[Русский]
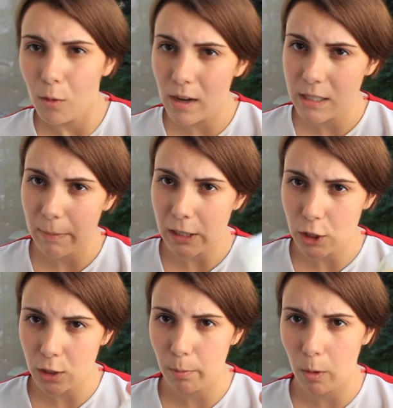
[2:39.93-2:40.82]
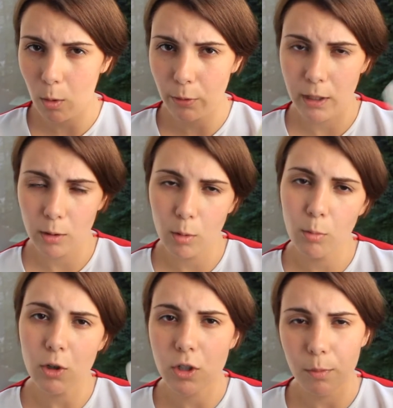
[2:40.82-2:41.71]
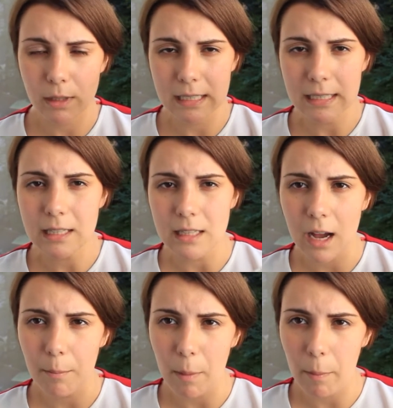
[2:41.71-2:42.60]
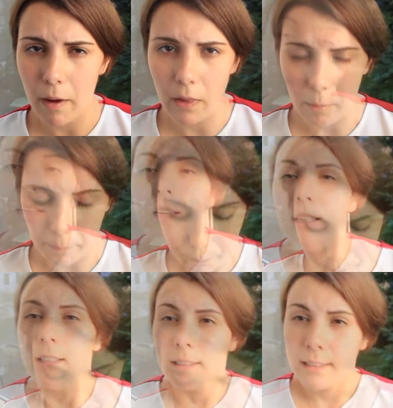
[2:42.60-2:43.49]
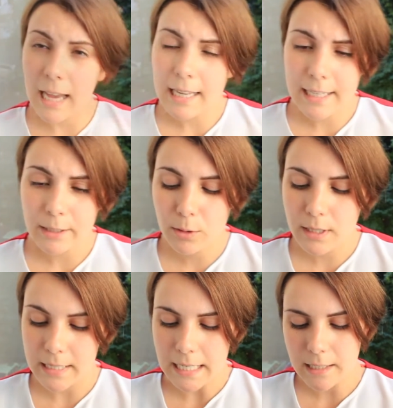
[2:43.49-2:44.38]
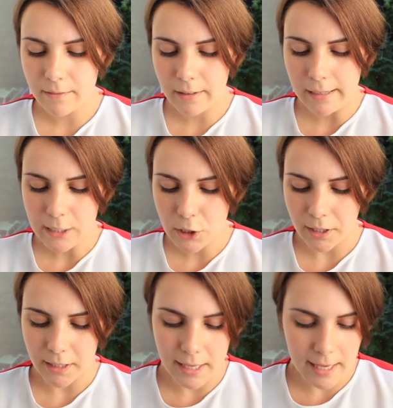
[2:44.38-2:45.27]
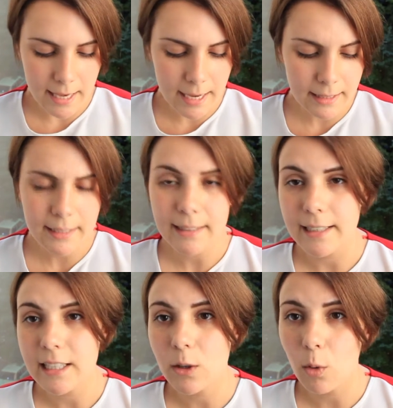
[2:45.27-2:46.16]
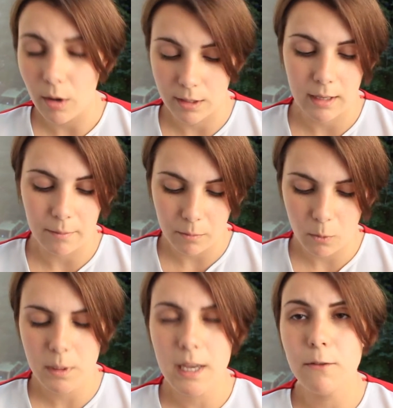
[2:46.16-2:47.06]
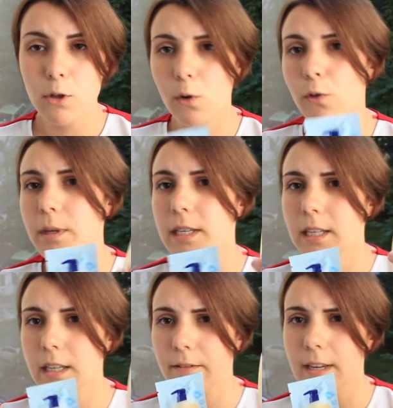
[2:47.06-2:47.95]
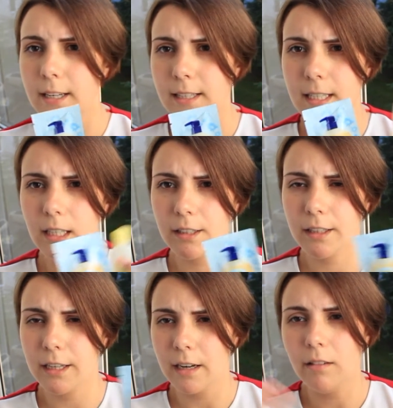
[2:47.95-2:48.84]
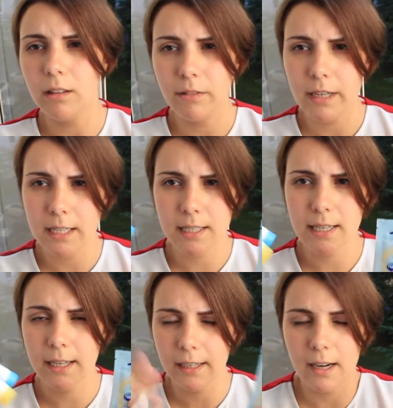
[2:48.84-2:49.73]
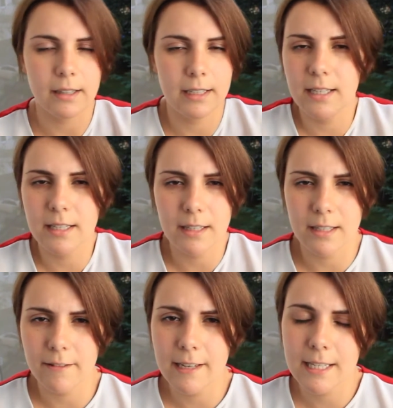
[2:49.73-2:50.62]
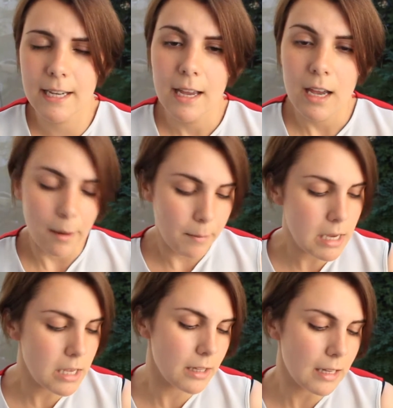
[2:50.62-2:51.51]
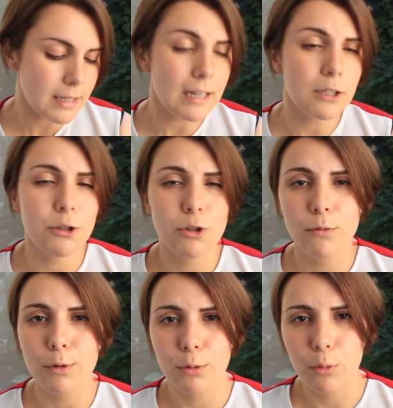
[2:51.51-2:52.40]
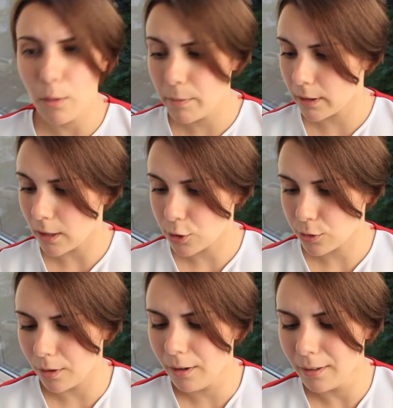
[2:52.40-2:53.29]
у вас большие упаковки, то можно поделить на пополам. Далее идут средства личной гигиены для Егорки. У меня все в мини-версиях, тревел версиях как хотите называйте. Мне они достались еще в роддоме, так что